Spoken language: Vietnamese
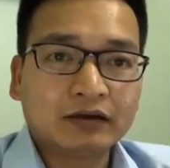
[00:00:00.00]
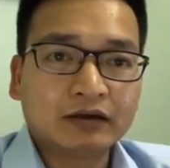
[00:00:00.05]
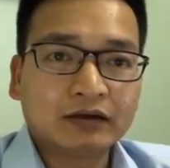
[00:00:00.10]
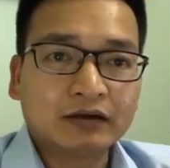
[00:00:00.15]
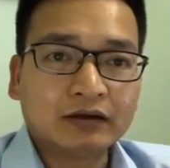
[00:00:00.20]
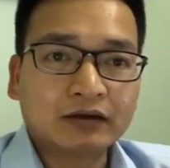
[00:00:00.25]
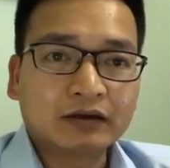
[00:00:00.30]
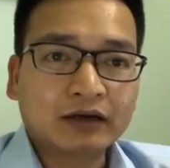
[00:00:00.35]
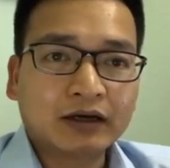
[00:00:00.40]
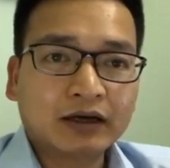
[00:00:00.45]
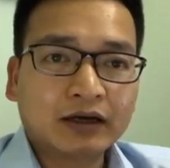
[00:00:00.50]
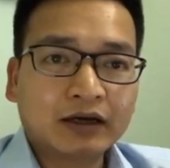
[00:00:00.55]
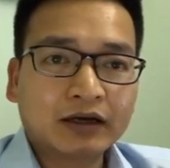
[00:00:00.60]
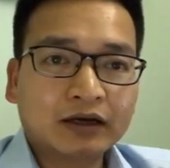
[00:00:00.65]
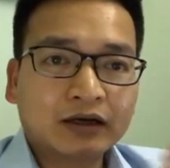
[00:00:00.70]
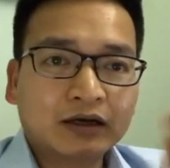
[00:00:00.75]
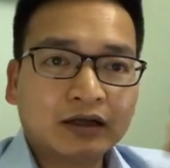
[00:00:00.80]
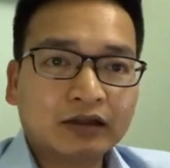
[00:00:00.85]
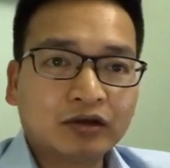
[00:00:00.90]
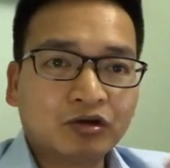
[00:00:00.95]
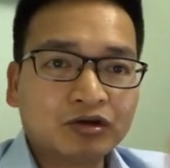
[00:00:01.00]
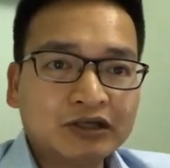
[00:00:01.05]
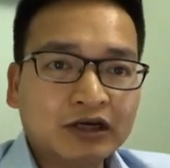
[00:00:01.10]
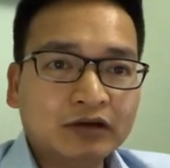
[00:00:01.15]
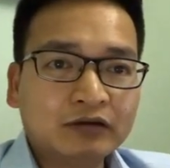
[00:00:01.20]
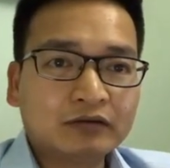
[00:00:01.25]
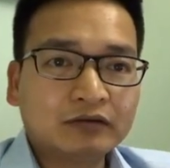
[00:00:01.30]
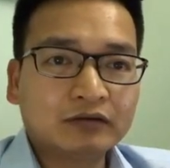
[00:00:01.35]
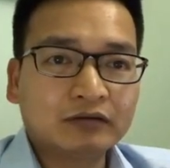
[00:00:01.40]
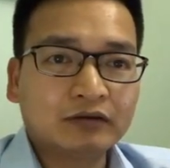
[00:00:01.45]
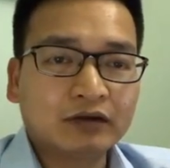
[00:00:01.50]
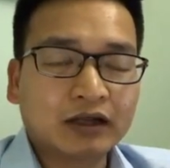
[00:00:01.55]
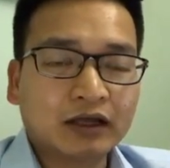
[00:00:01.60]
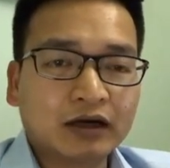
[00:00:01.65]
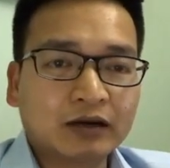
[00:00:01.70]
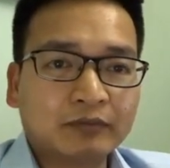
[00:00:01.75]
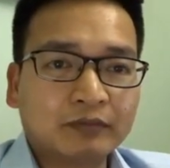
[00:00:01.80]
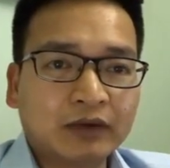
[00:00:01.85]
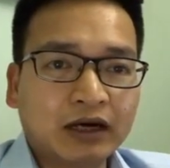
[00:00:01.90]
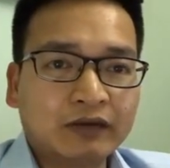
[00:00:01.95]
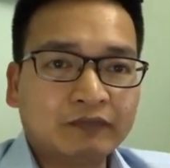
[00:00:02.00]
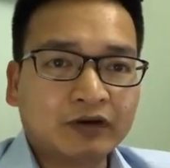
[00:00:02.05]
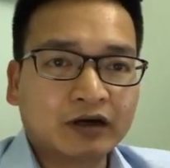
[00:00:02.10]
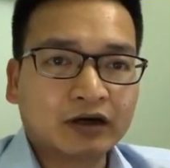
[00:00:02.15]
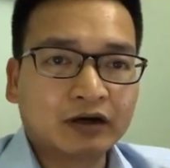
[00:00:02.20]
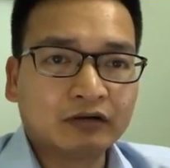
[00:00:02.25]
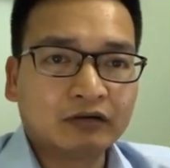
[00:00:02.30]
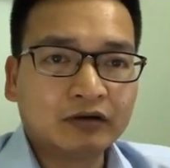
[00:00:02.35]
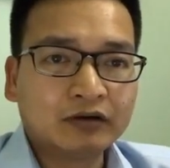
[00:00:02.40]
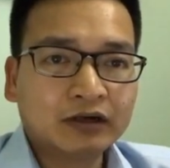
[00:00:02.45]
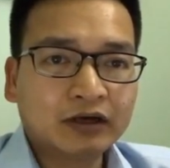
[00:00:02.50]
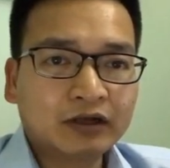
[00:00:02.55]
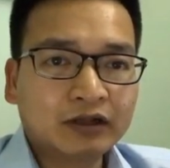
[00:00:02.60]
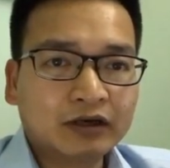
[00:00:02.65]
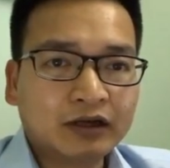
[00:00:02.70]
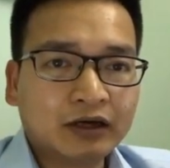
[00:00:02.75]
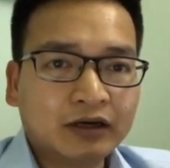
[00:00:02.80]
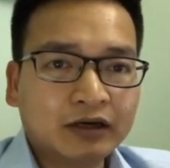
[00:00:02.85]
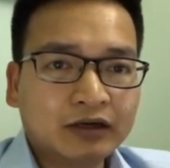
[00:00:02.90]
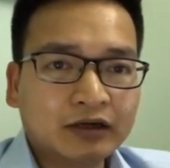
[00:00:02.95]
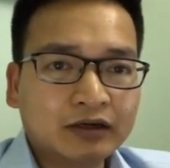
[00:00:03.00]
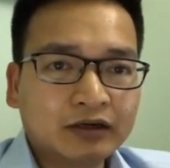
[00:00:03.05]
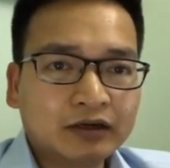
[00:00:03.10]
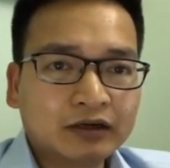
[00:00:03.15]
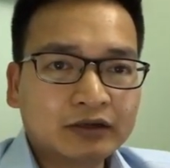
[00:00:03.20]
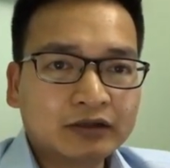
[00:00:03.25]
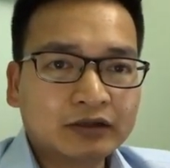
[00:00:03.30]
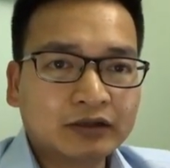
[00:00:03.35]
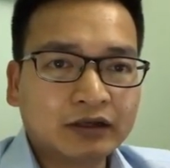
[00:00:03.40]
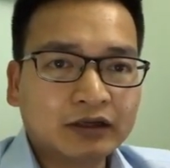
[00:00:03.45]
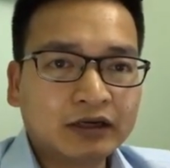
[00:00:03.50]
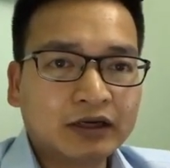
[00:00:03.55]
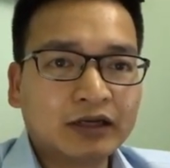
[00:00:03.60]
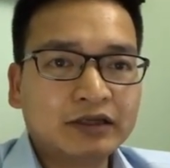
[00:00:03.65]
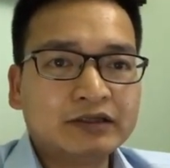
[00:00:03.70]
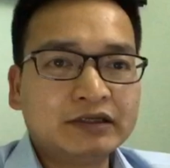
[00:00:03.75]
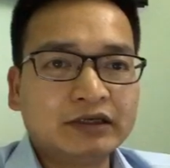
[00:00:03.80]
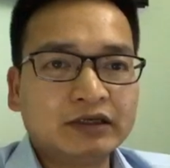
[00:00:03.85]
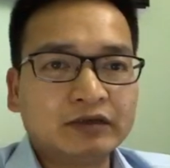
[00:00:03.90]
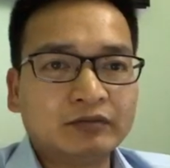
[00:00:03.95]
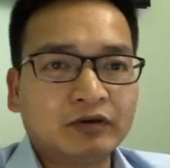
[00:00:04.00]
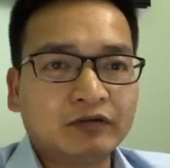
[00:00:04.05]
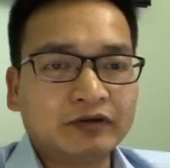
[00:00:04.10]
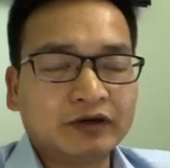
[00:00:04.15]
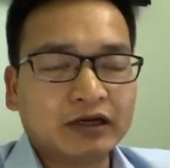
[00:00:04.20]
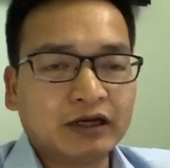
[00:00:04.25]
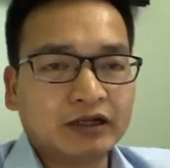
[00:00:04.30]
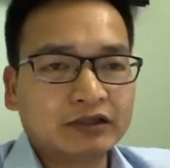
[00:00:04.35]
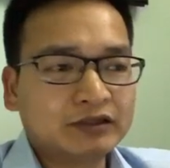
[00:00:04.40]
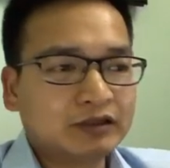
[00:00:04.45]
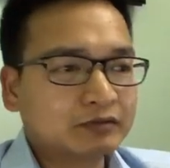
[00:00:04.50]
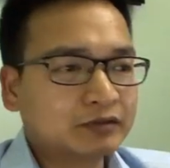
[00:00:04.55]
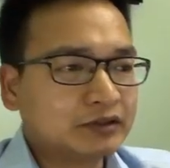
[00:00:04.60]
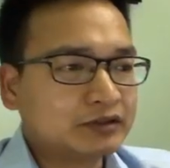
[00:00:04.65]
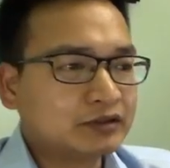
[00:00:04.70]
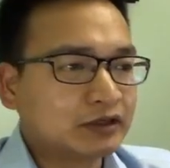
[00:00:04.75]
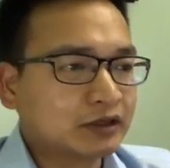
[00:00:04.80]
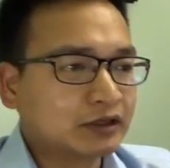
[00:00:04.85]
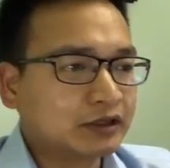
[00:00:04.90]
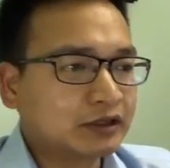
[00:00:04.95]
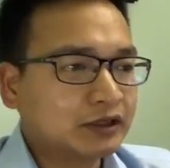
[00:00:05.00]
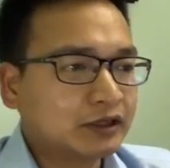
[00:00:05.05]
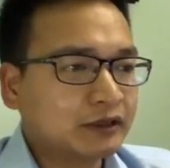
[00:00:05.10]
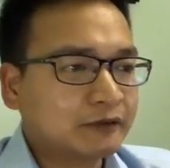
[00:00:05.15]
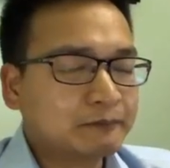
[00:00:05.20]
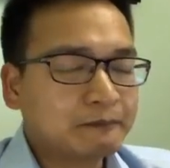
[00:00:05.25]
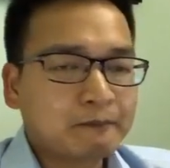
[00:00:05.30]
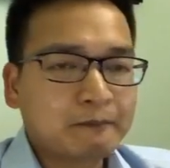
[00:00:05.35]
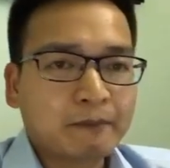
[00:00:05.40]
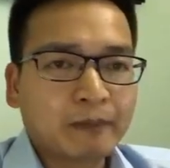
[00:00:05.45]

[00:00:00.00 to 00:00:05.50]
uh, cái, cái, cái cái tố chất là bạn phải cần có những cái cái, cái, cái tính kiên trì bởi vì là trong thị trường này như này